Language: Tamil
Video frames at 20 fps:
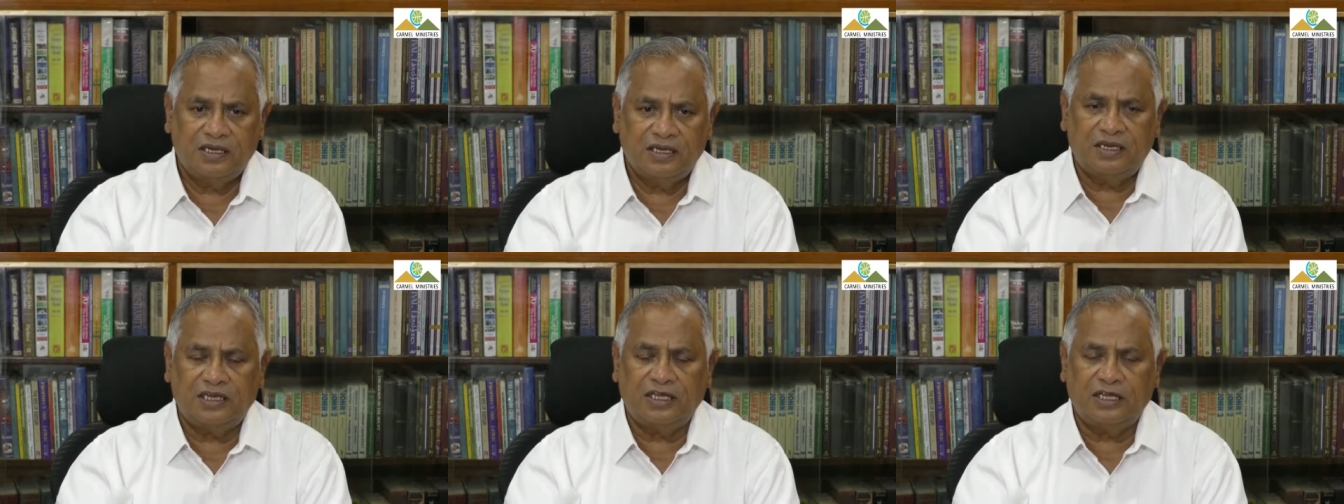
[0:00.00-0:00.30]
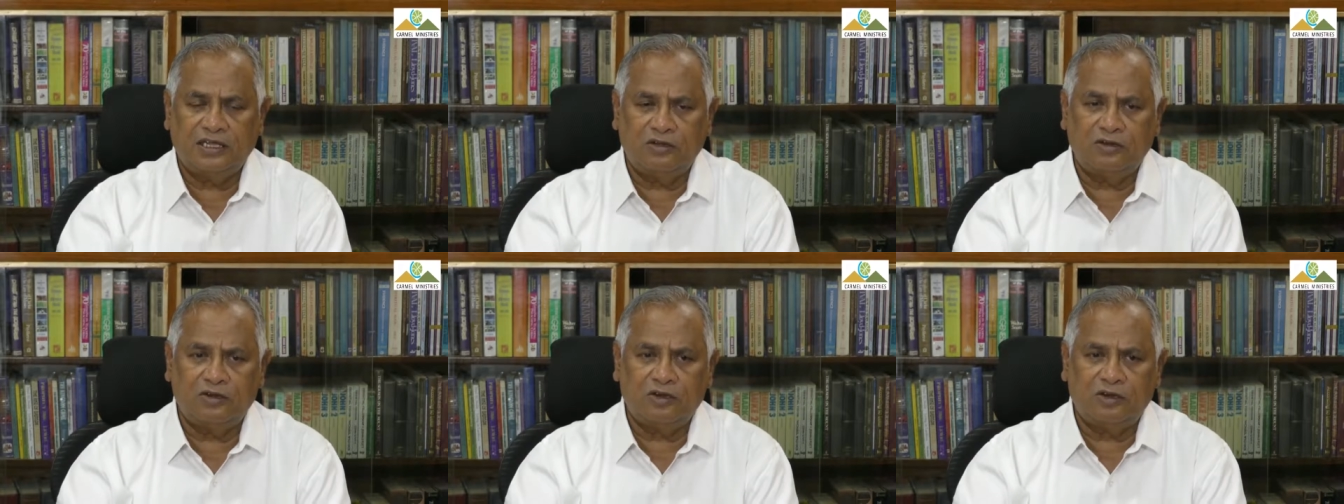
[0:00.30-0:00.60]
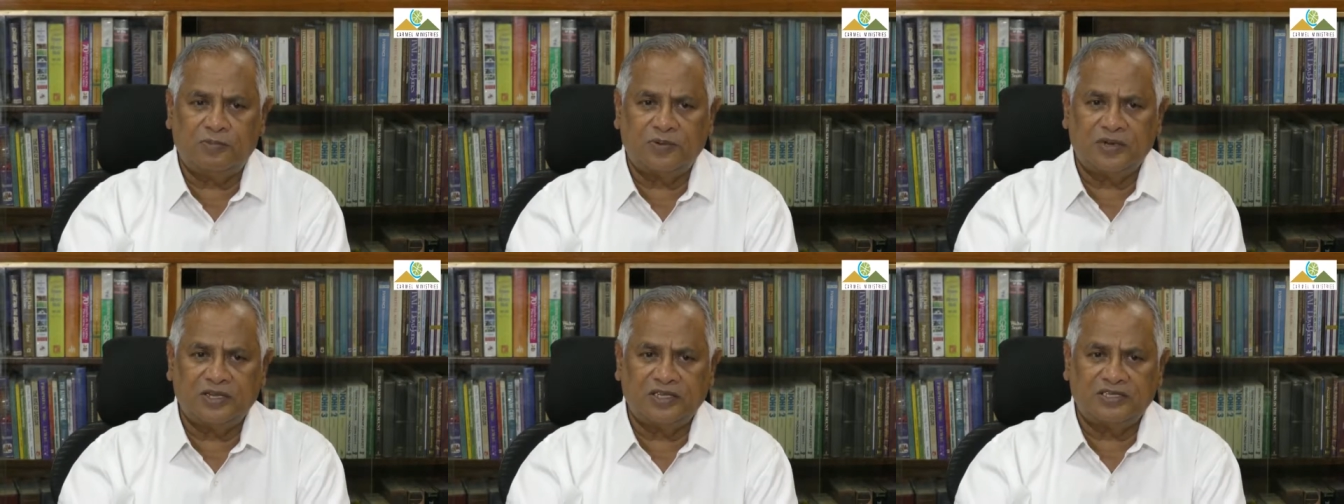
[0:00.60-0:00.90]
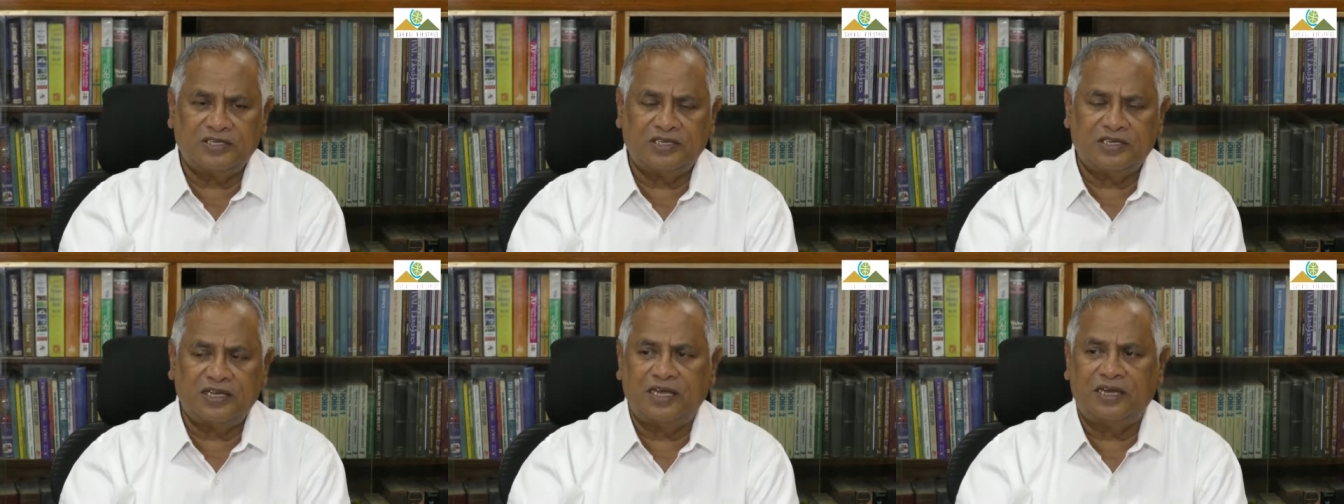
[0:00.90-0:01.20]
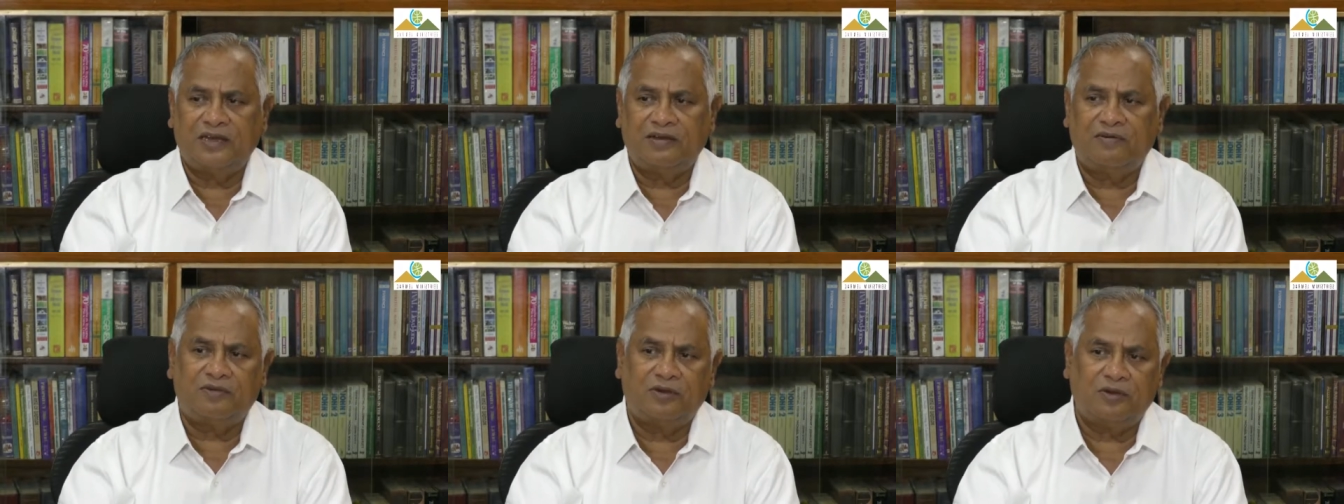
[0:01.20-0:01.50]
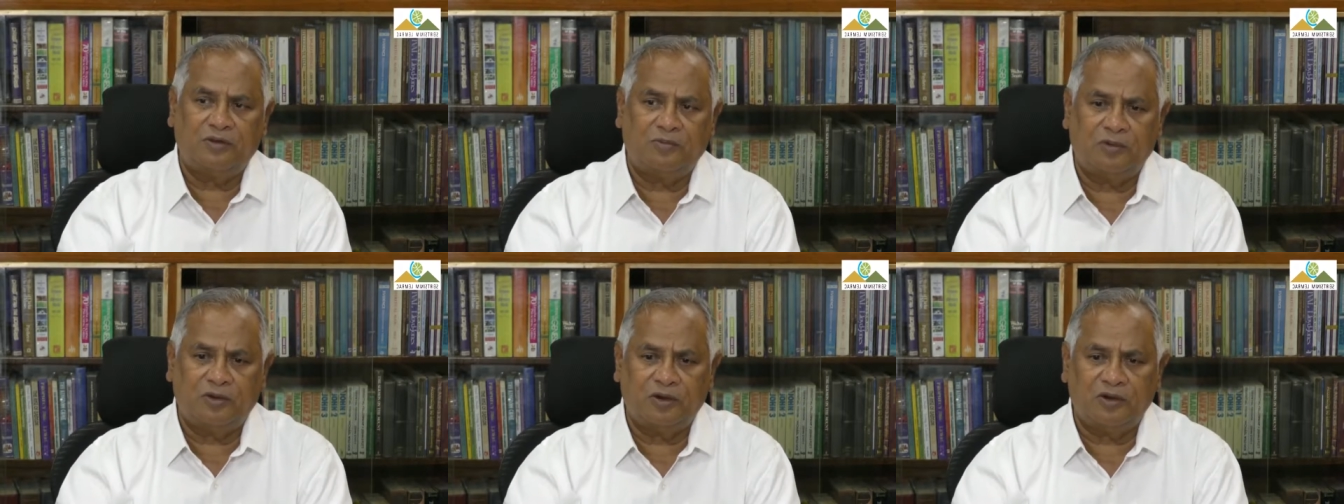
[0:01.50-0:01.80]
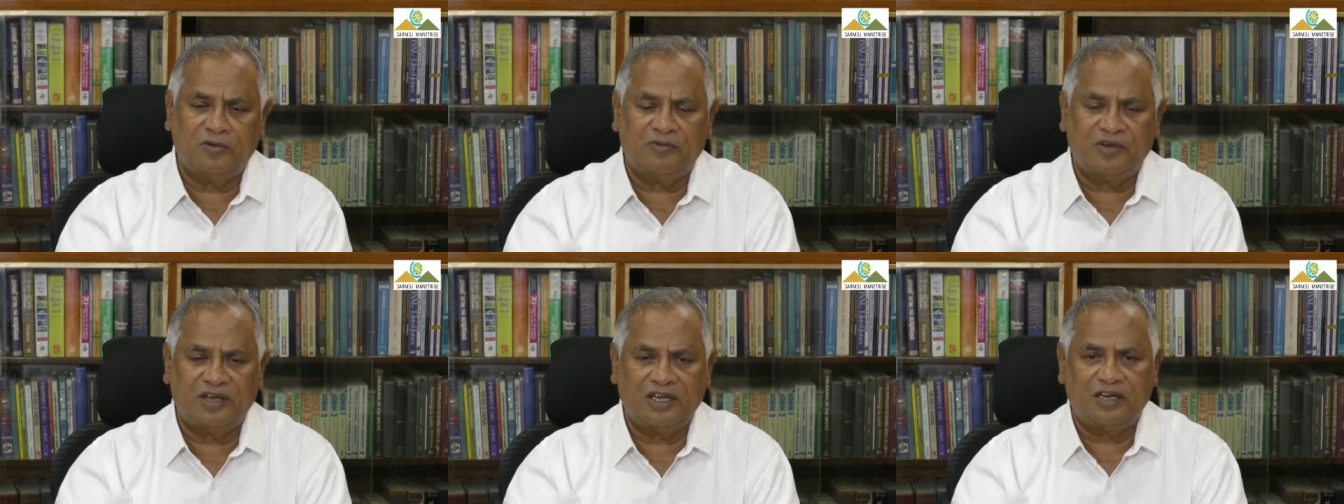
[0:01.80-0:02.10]
எனக்கு ஏதோ ஒரு பிரச்சனை ஒரு
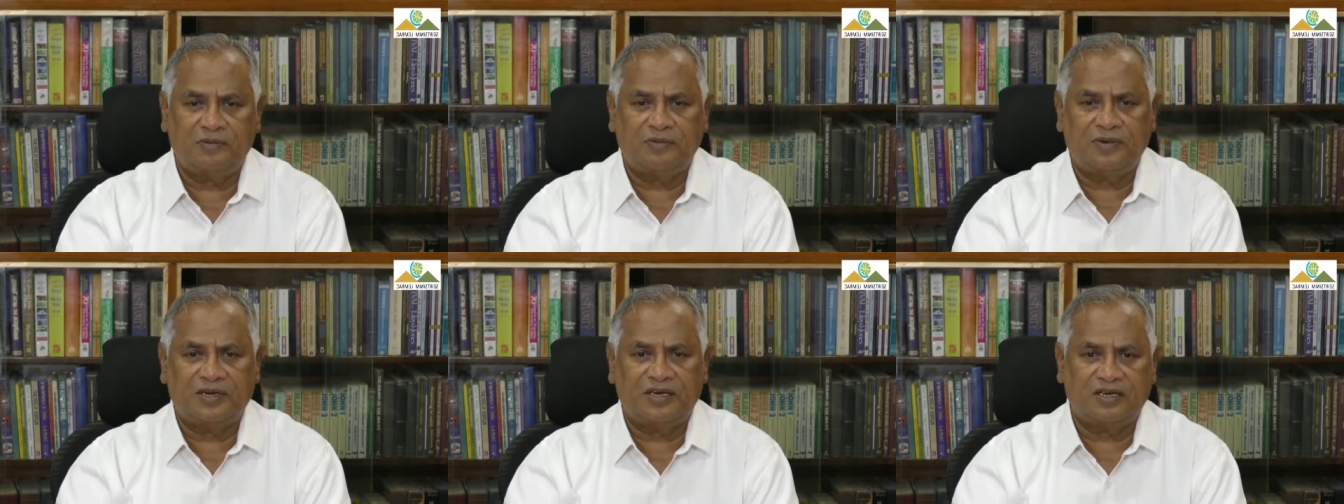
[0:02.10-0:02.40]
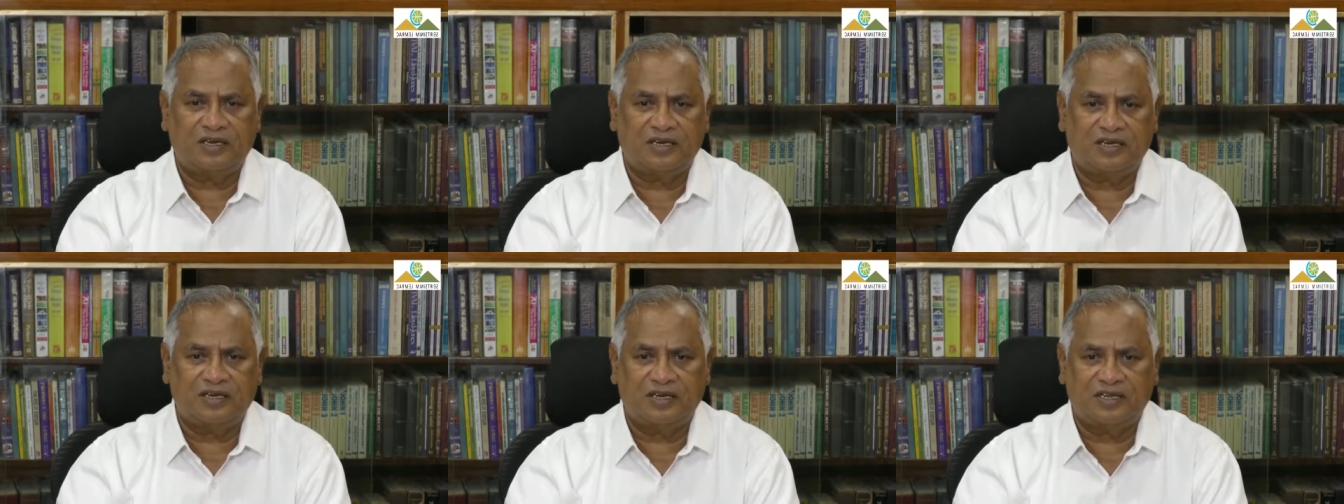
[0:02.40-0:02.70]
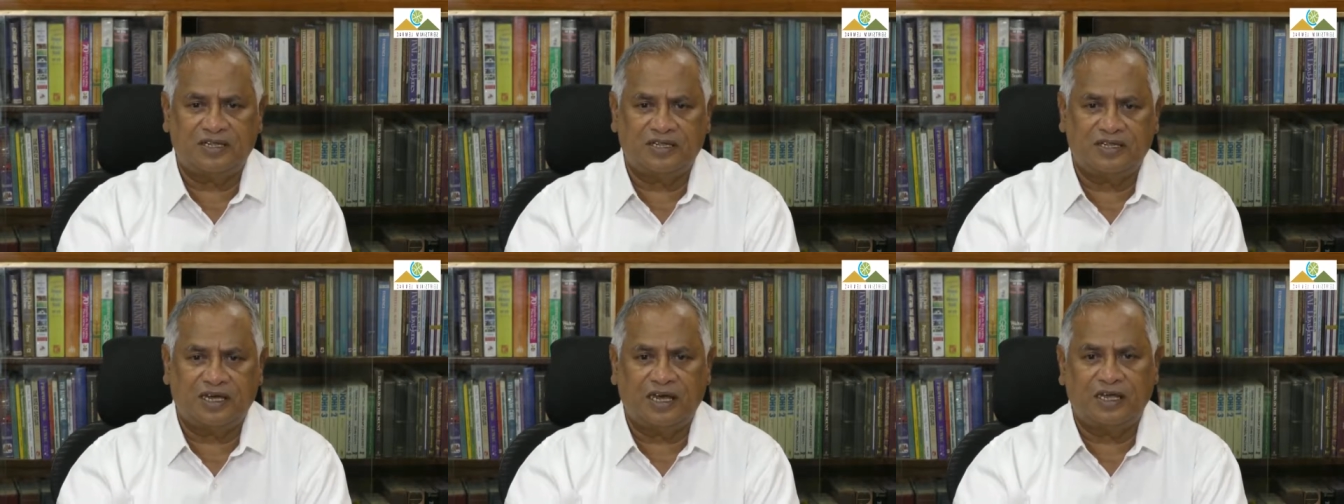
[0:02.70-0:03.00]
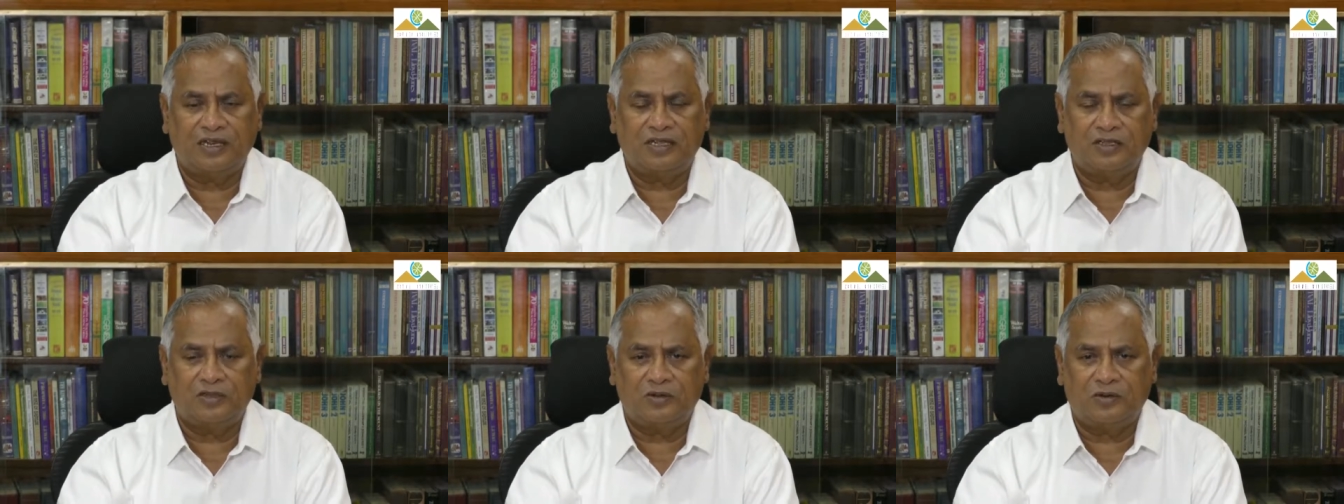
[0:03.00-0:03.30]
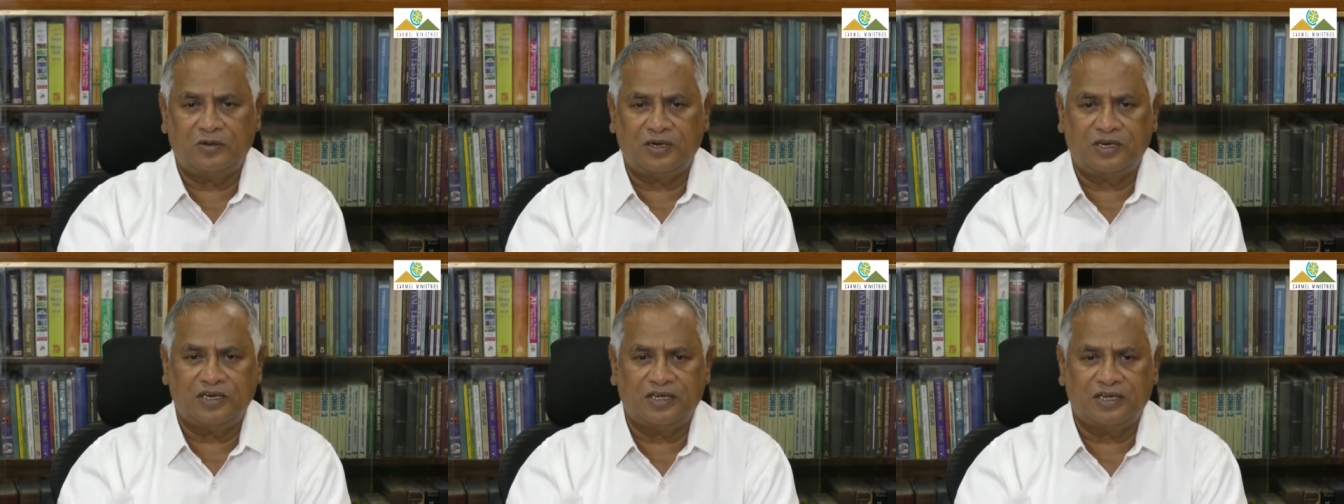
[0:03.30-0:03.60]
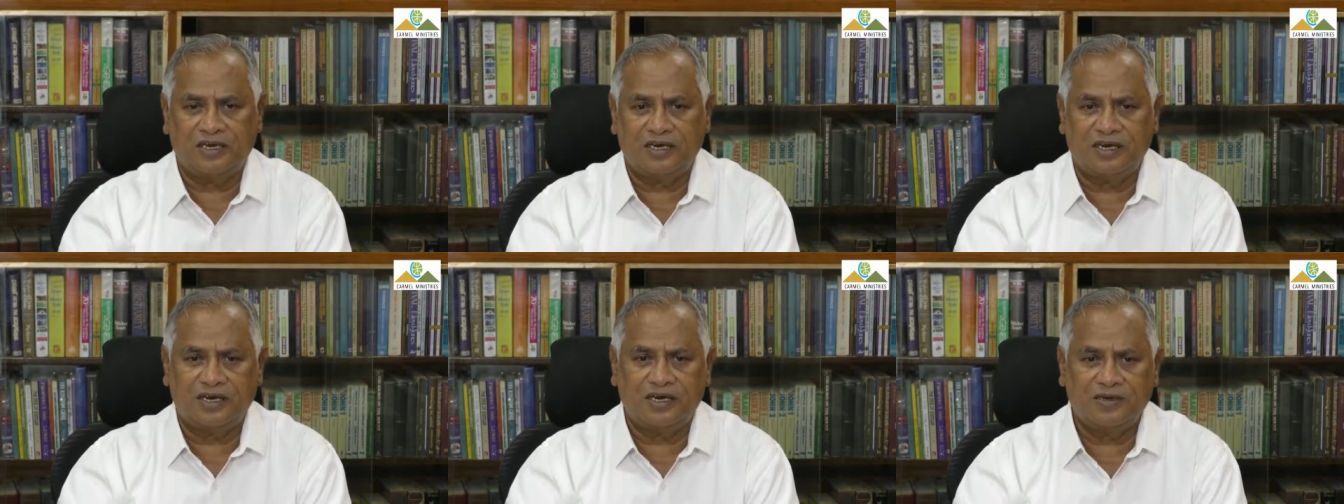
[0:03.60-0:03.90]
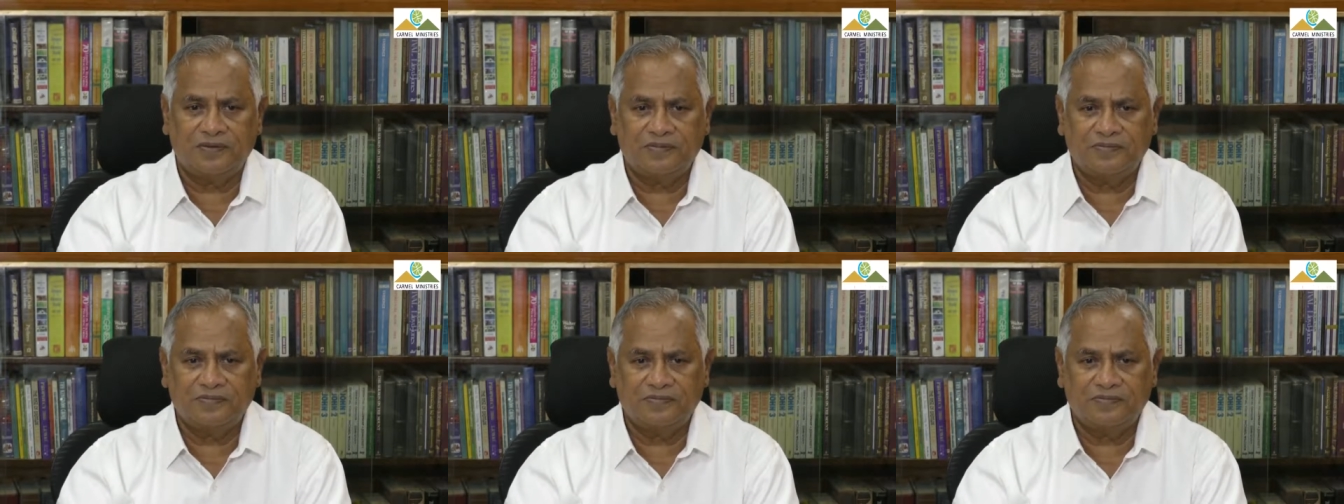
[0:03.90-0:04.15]
முகம் வேறுபட்டு இருக்கிறது அறிந்து கொள்ளுகிறார்